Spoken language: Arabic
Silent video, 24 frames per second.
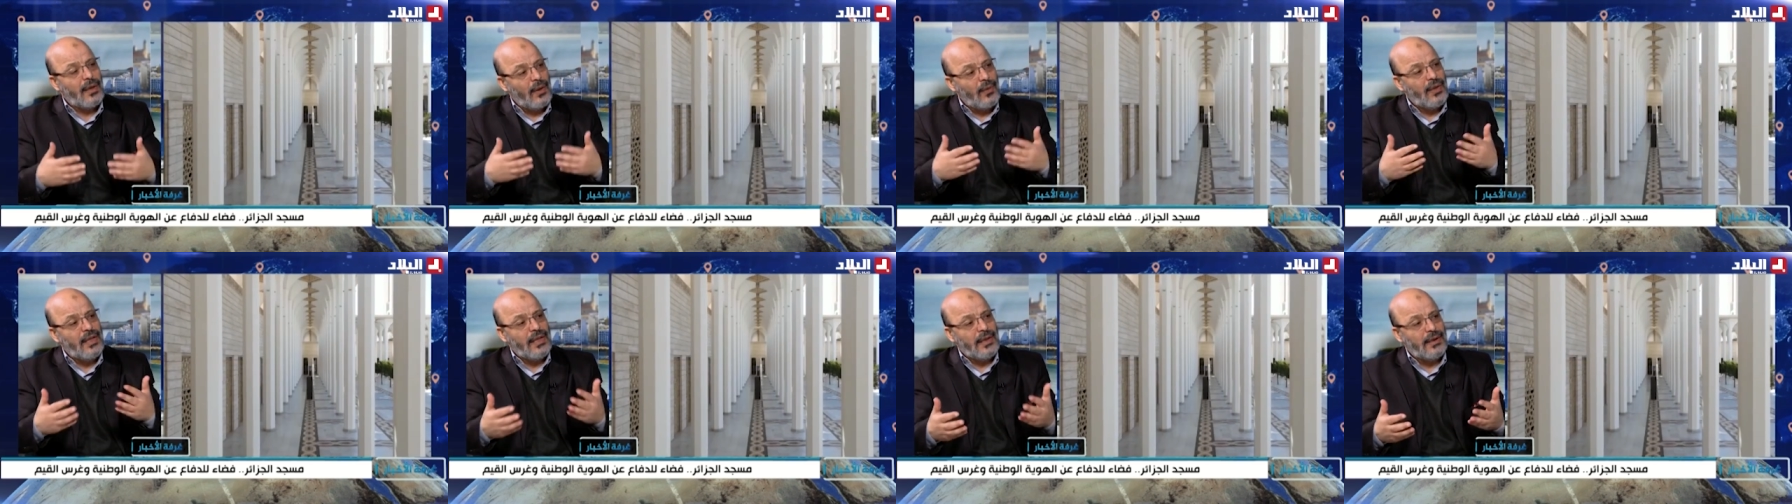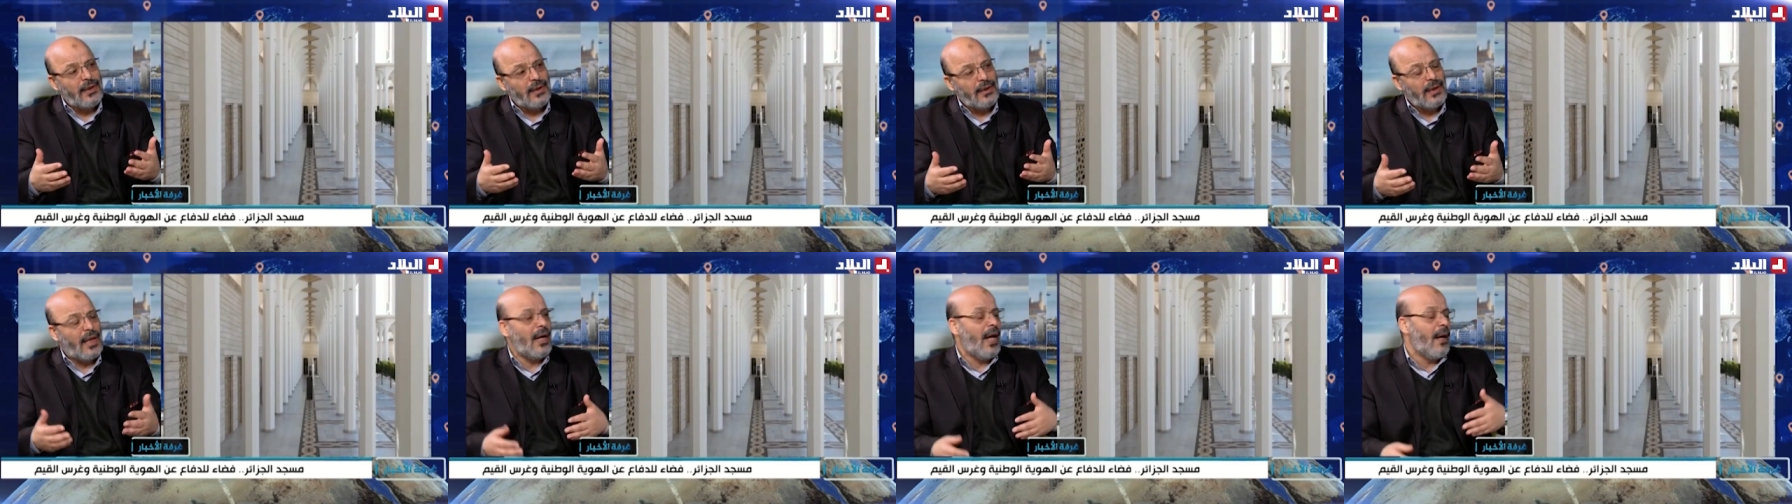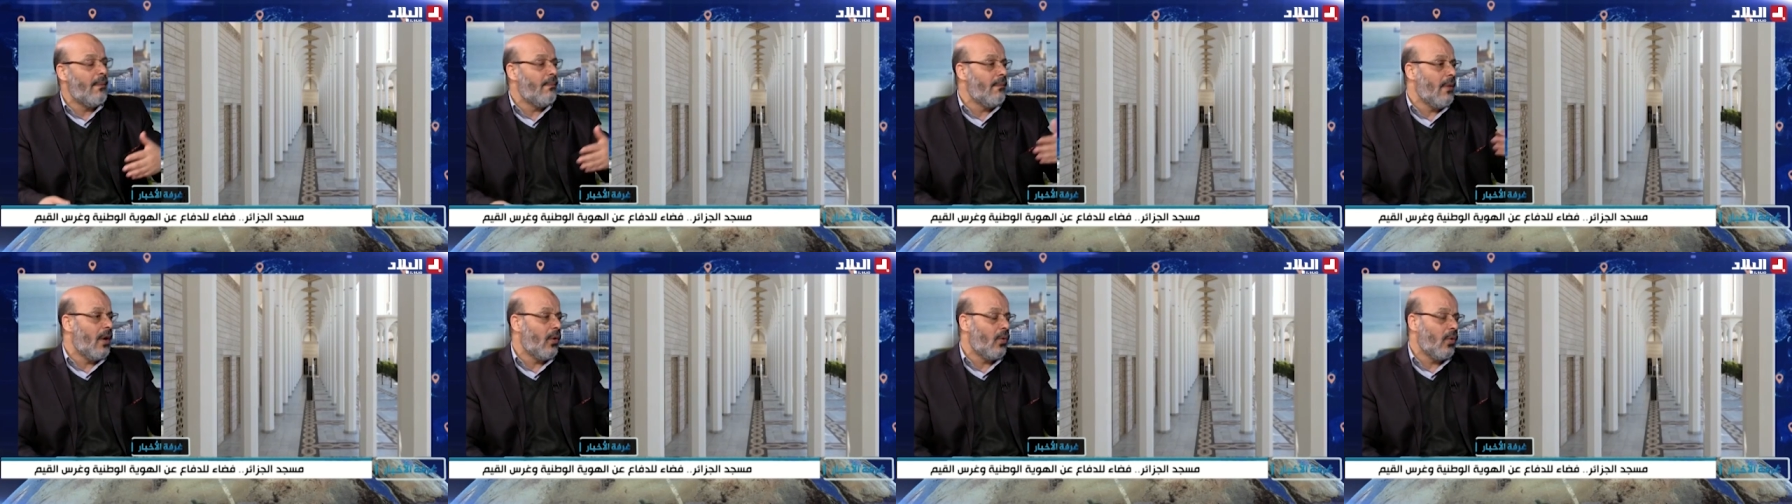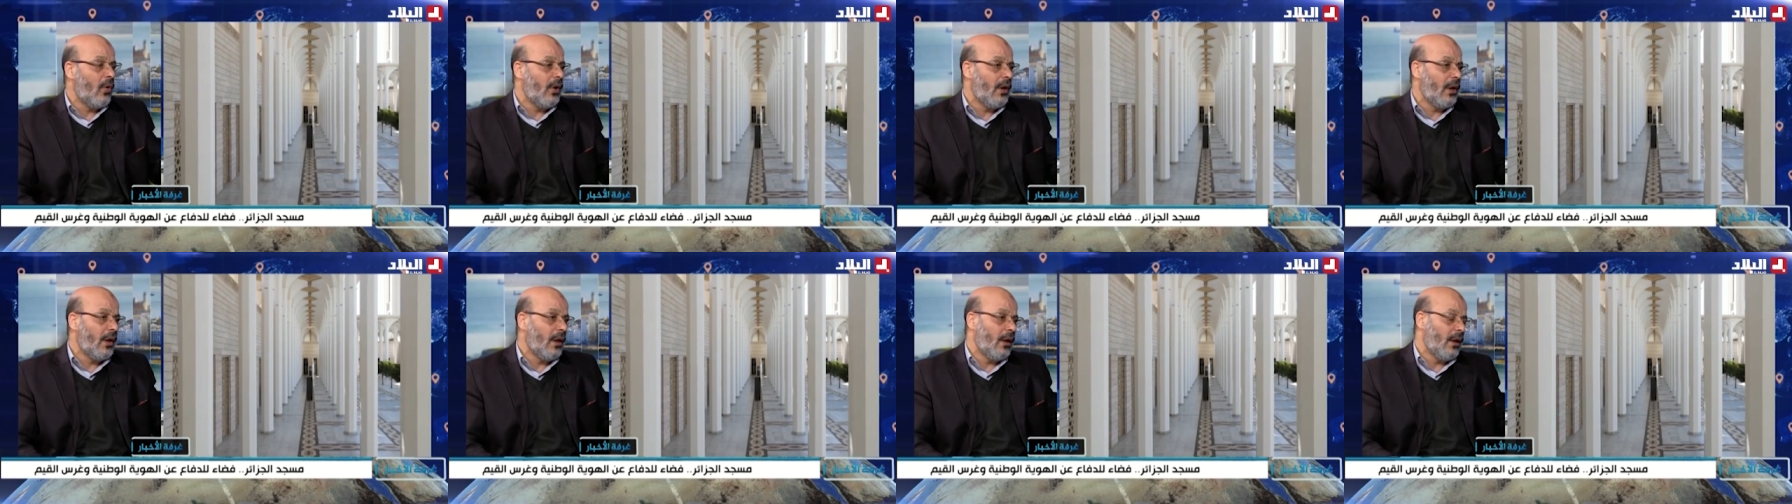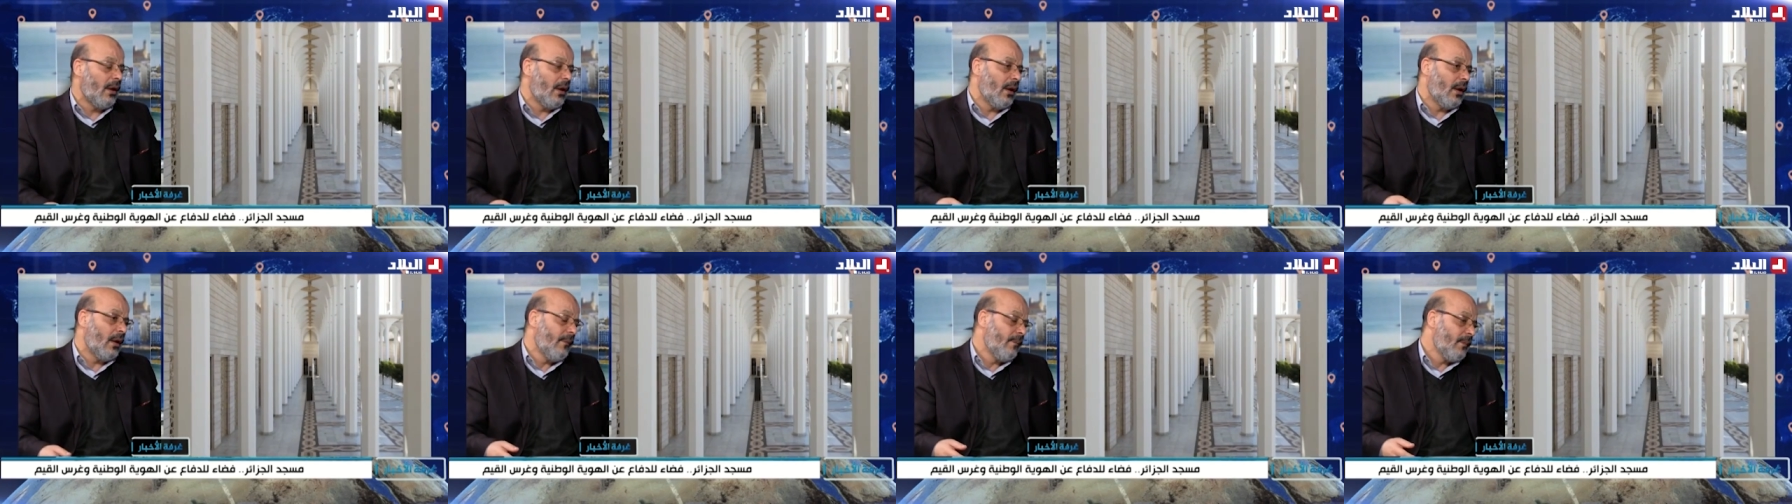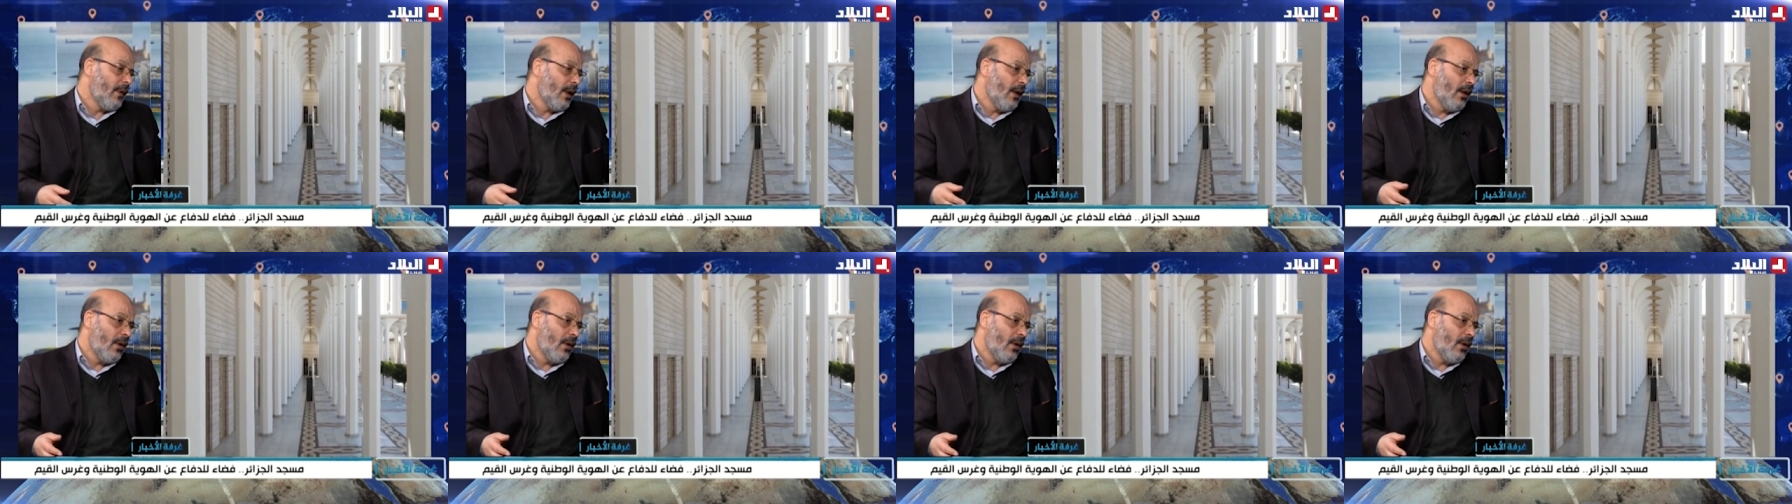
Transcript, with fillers: والاعتدال أما كل إيه.